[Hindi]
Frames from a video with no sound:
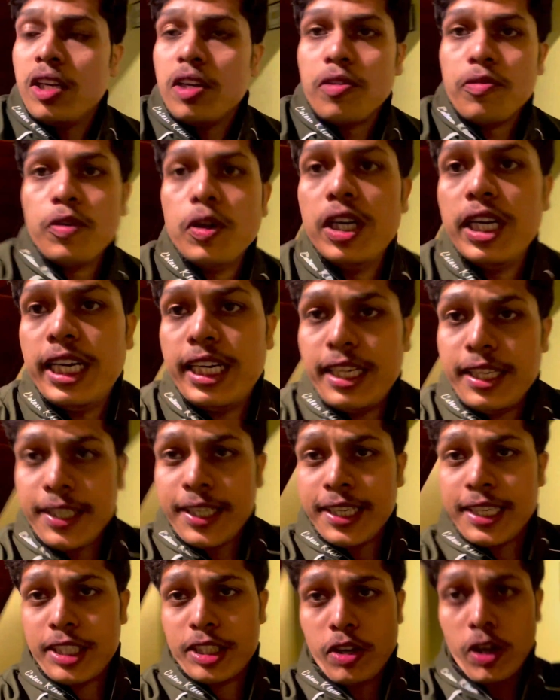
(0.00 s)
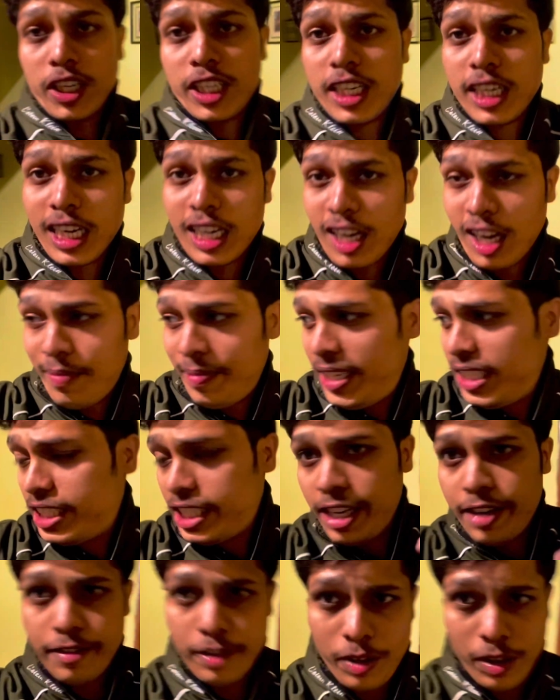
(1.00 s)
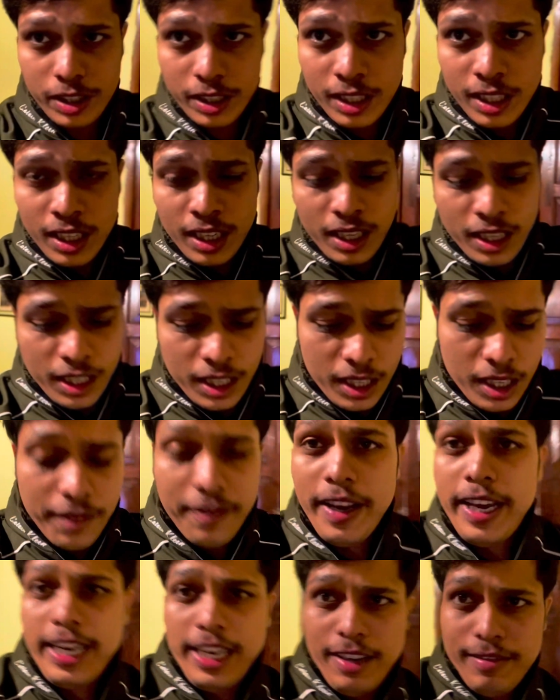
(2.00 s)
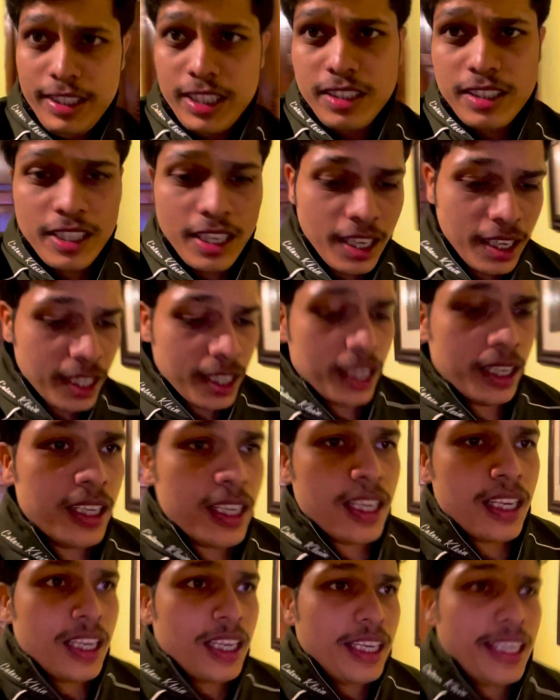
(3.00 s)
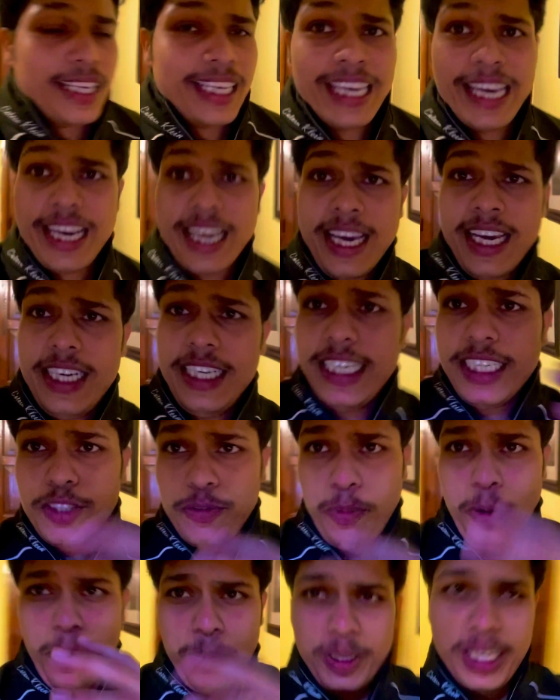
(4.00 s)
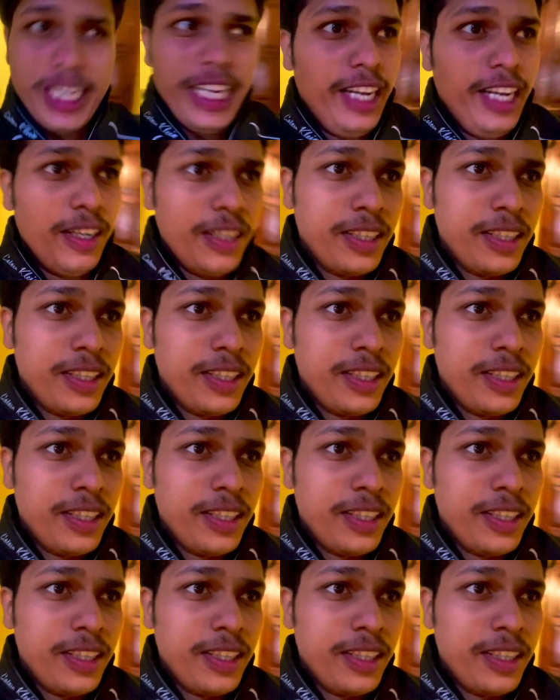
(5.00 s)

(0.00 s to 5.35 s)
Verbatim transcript: वो है इस होटल का नाम है शेवरॉन फेयर हेवंस ये एक हेरिटेज प्रॉपर्टी है